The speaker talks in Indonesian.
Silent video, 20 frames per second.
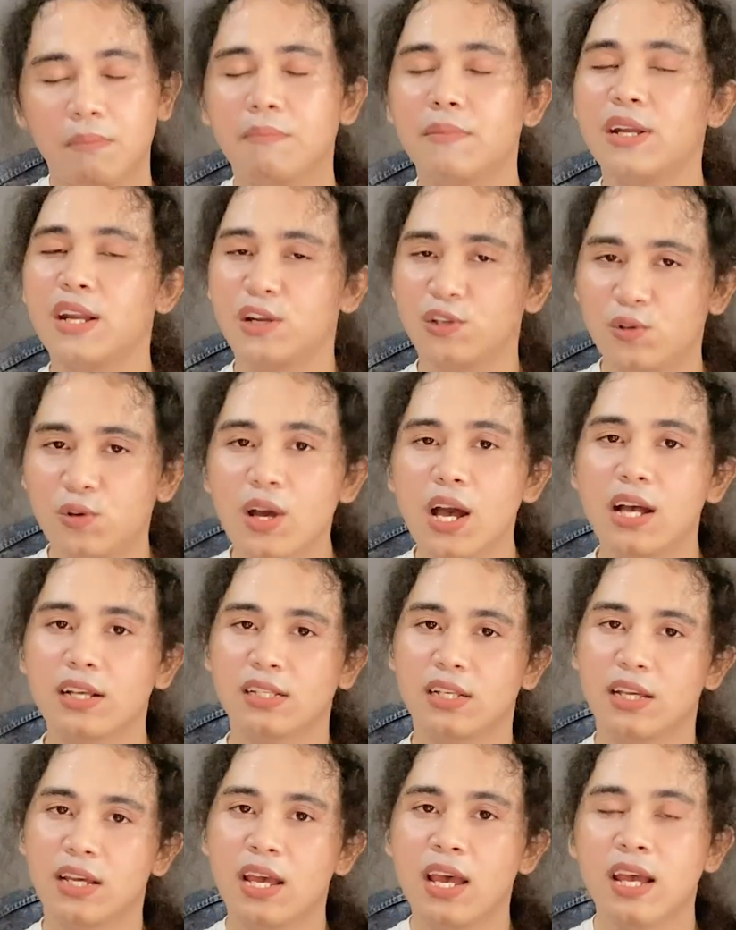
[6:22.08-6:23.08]
Bener juga
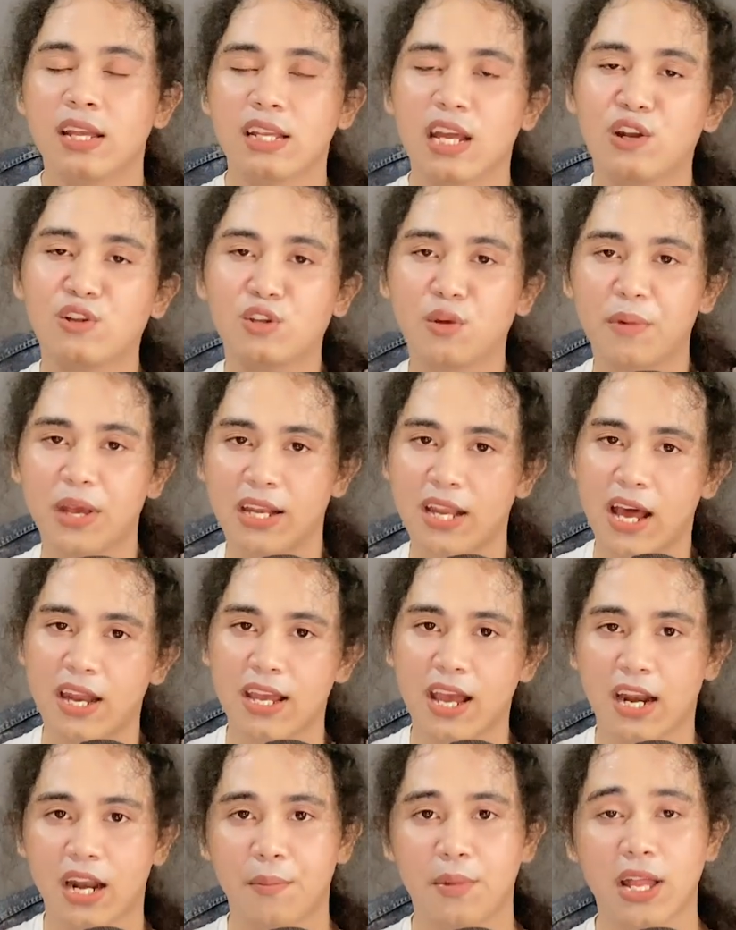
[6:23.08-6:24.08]
sih. Jadi untuk menghindari
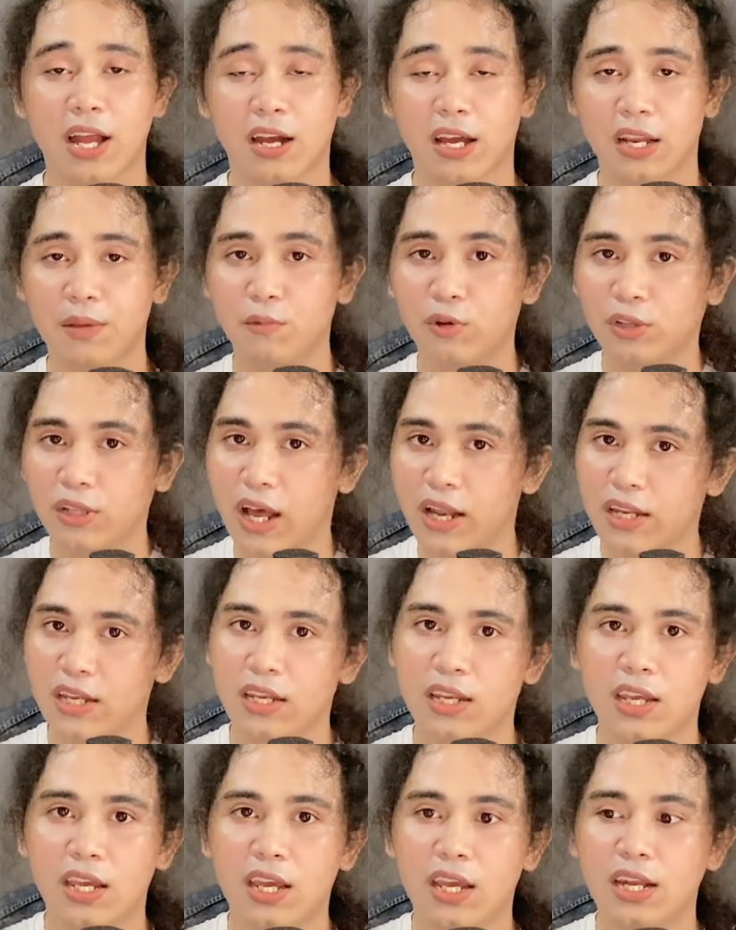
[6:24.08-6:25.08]
yang namanya keributan
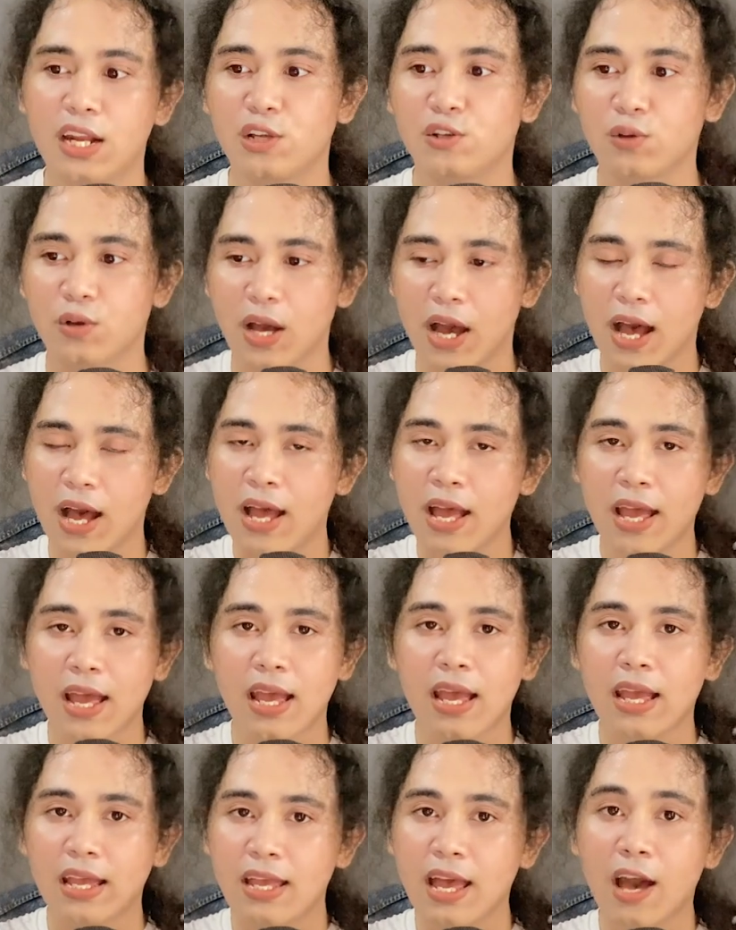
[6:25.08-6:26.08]
ini dan juga
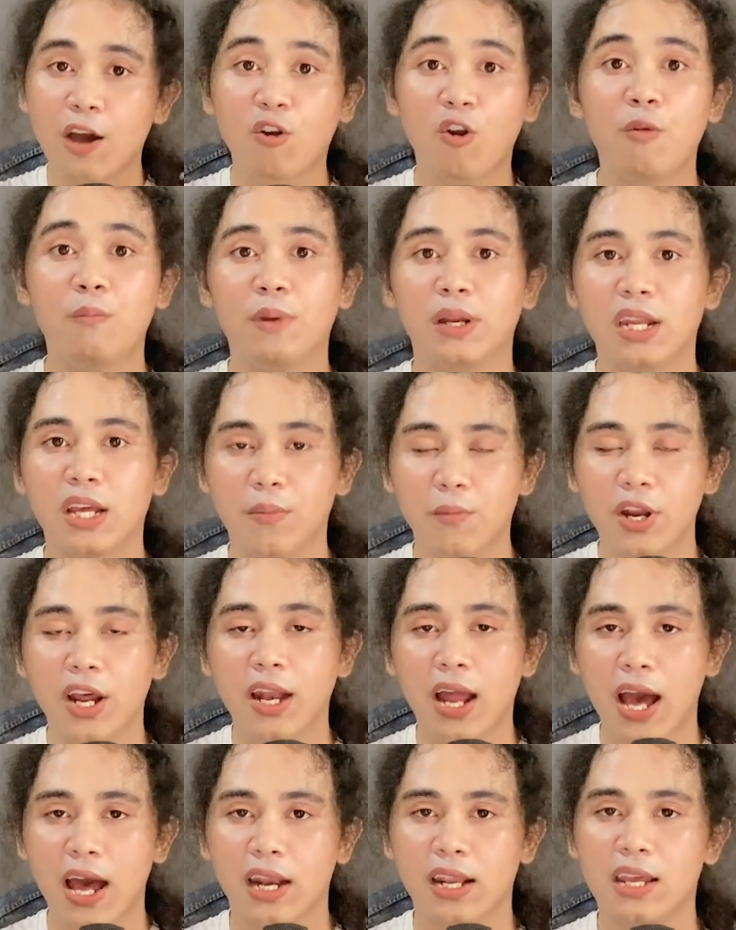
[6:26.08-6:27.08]
ya komplit di kemudian
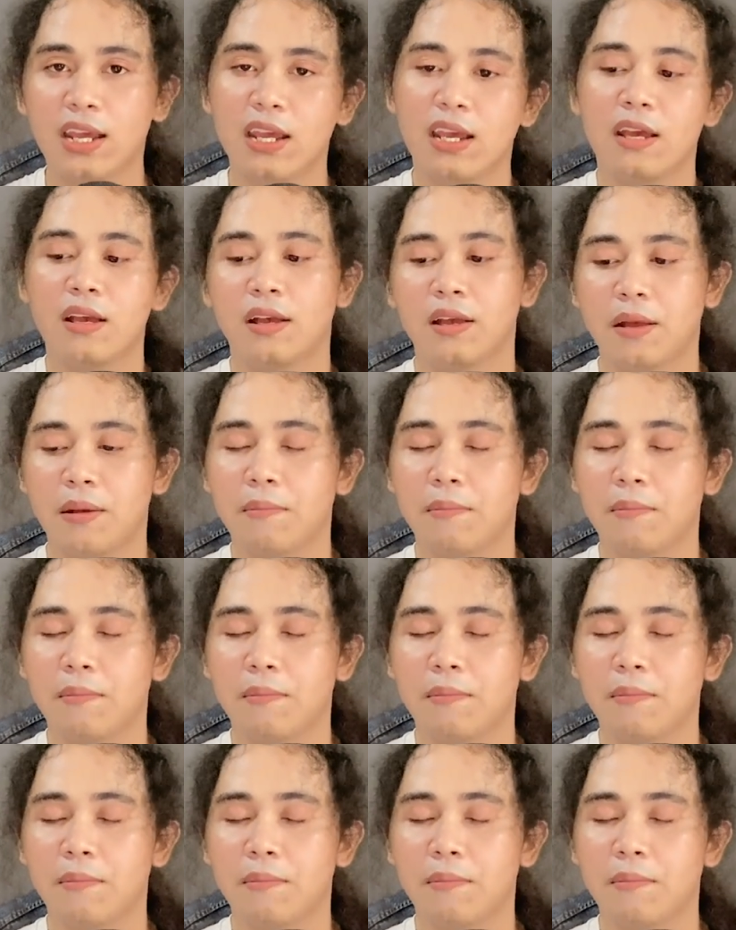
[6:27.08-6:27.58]
hari,